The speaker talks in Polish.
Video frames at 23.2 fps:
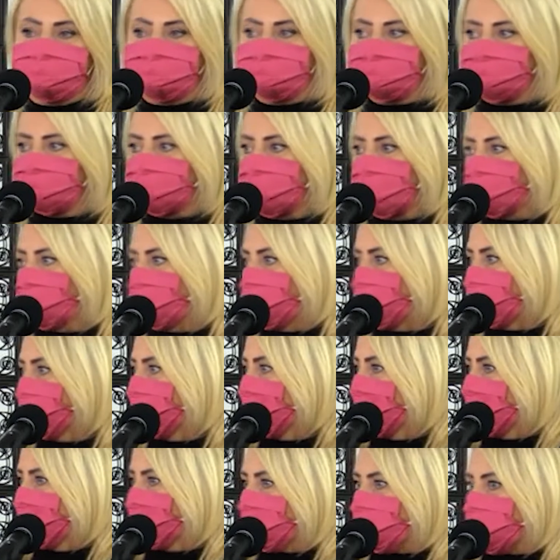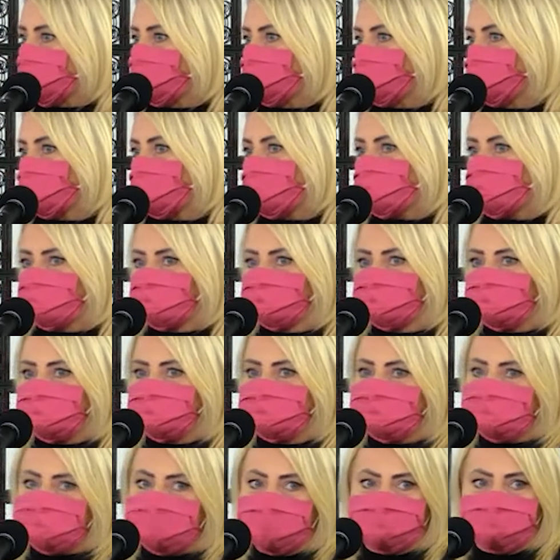jakby może od razu byśmy
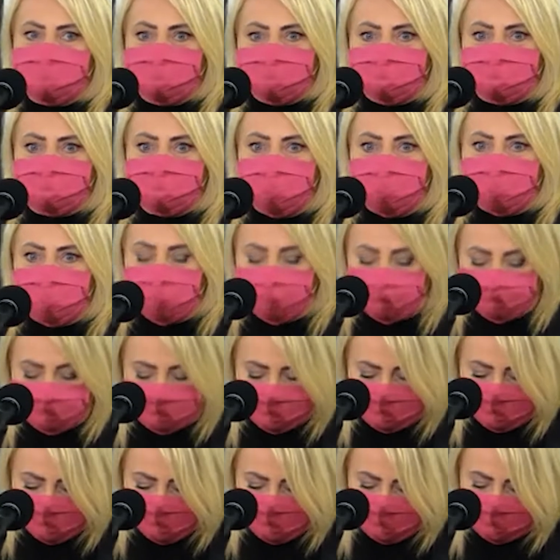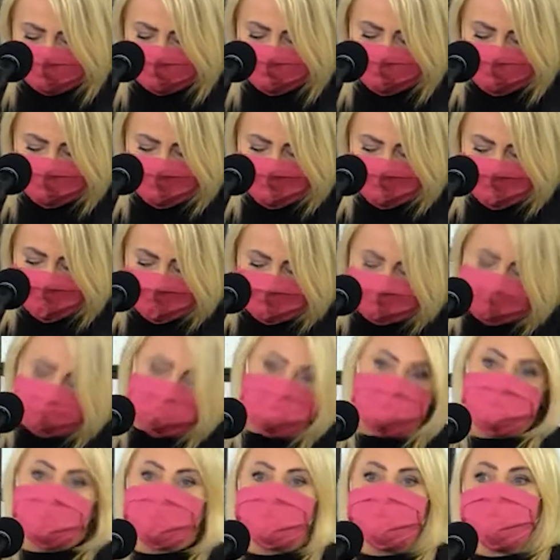zaapelowały o to, że gdyby
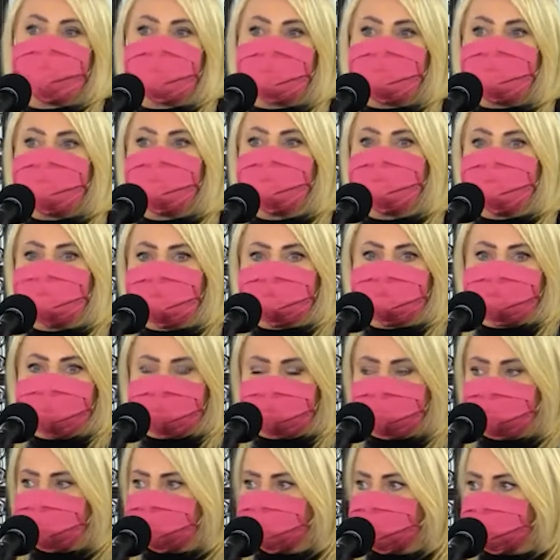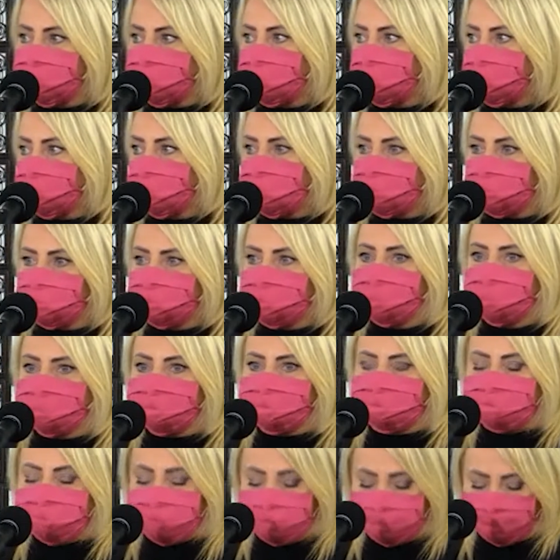pan Sasin nie wydał 70 milionów
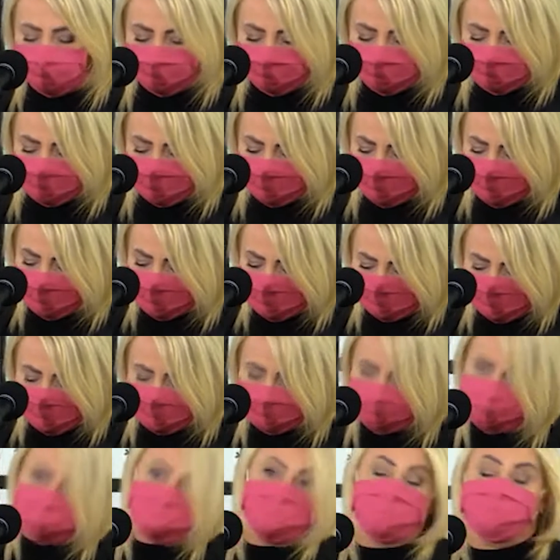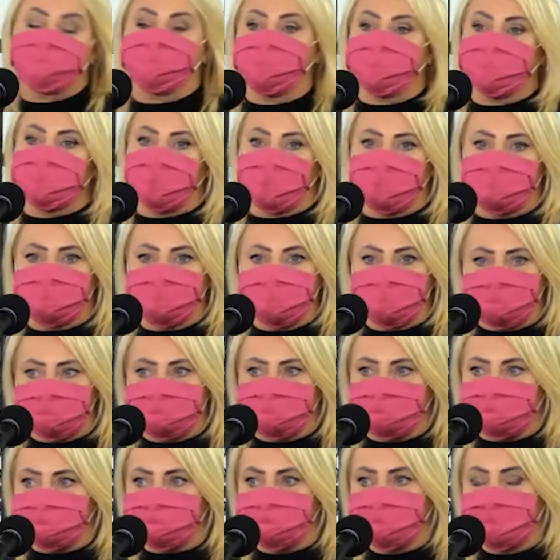złotych, te pieniądze na pewno dla opiekunów
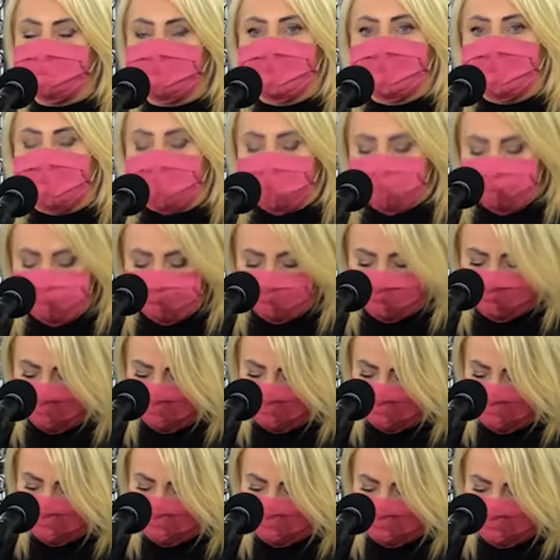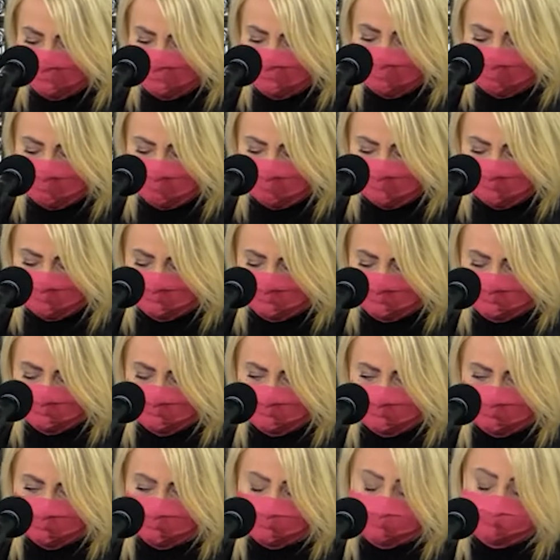osób dorosłych znalazłyby
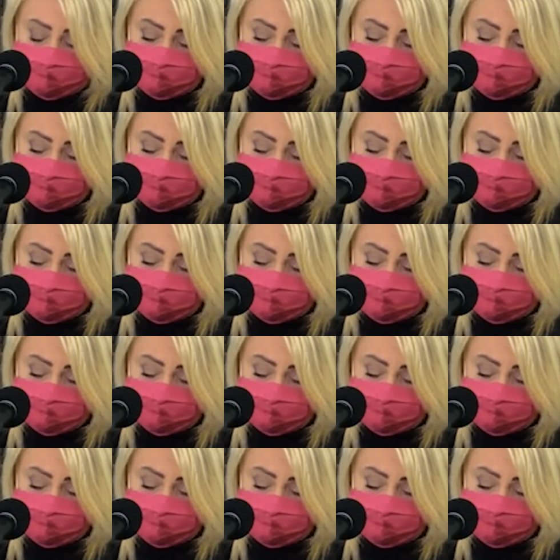się